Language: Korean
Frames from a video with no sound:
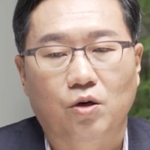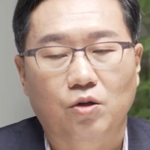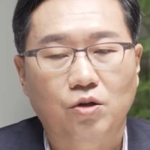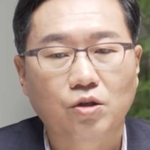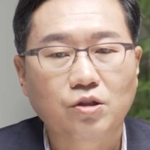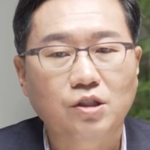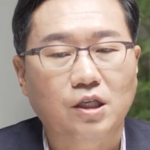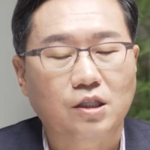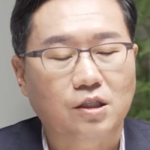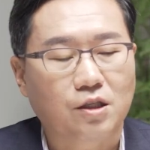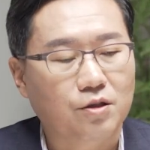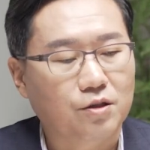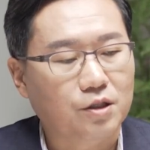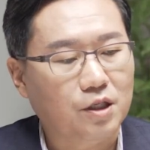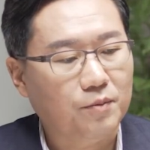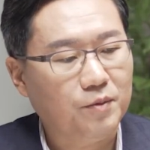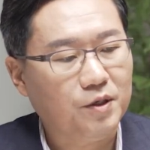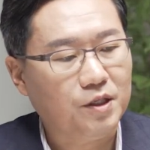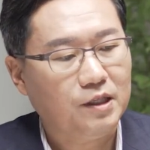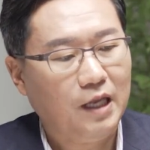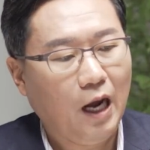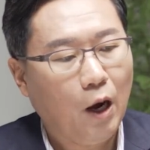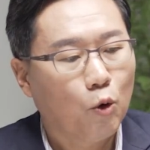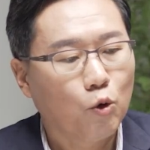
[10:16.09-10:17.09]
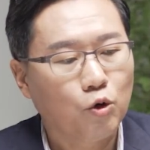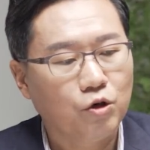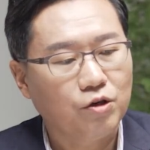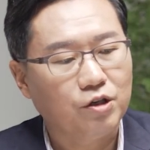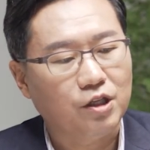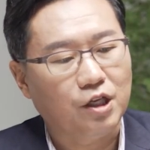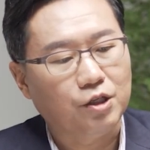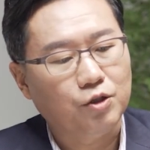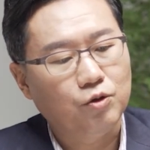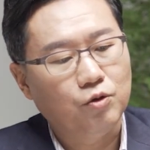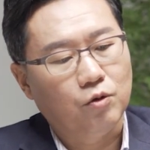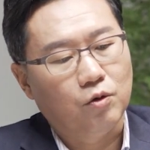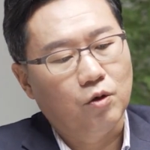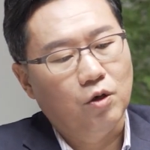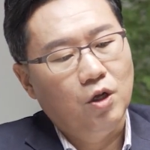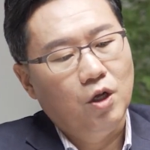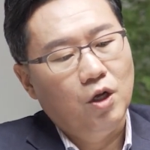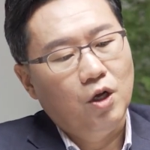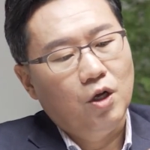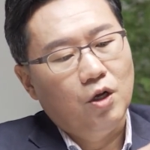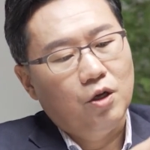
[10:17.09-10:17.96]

어떤 상태였냐면 다 오른 건 아니고